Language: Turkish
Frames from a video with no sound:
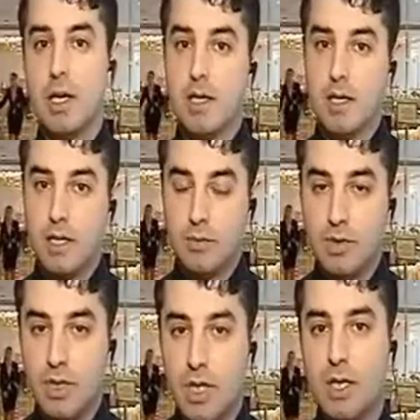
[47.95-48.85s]
Ee,
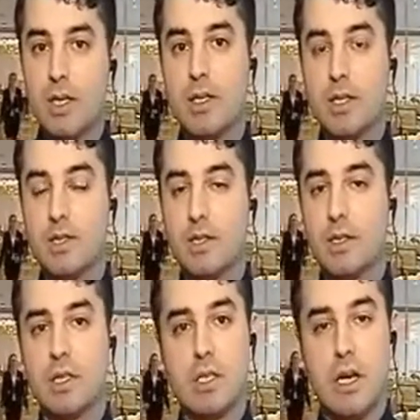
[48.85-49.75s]
yanımızda e,
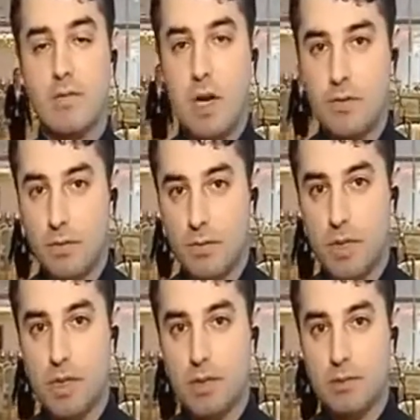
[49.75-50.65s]
Gazete Vakfı
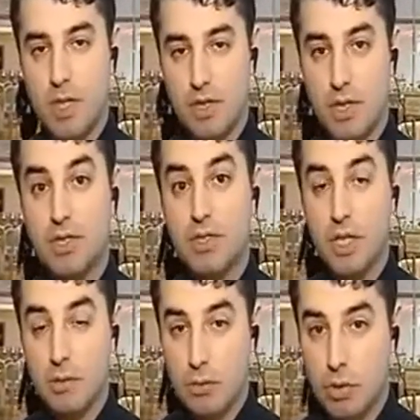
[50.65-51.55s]
e, Başkanı
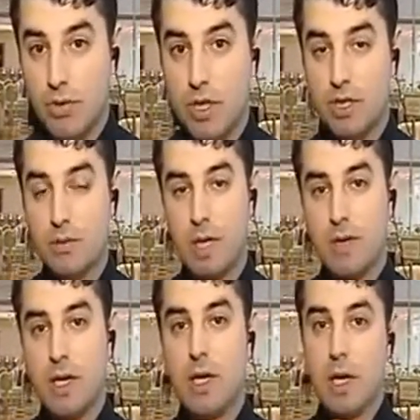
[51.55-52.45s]
Sayın Mustafa Yeşil
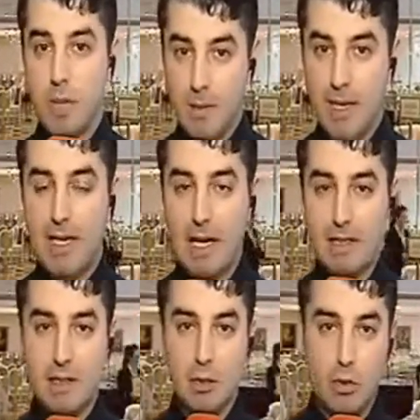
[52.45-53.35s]
Bey var. Ben hemen
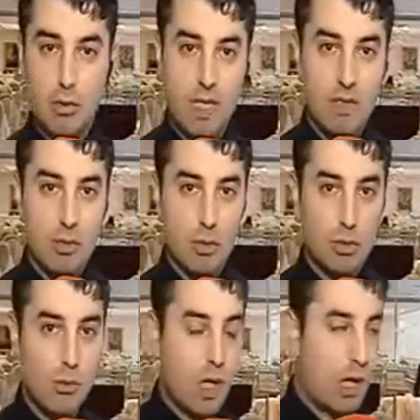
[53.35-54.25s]
kendisine dönmek
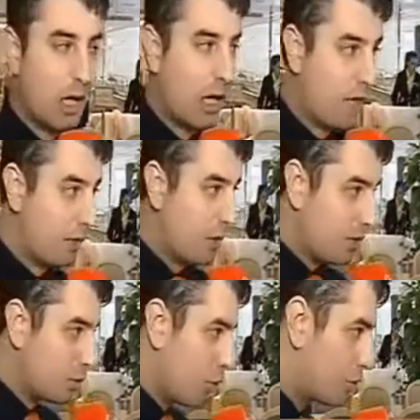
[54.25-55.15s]
istiyorum. Efendim
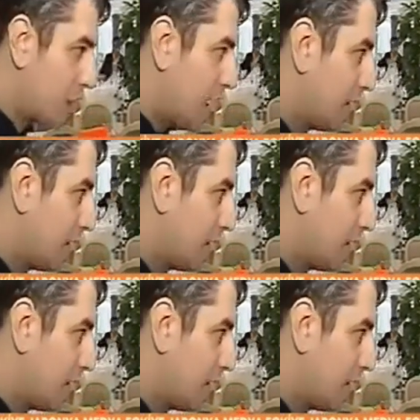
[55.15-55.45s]
yayınımıza hoş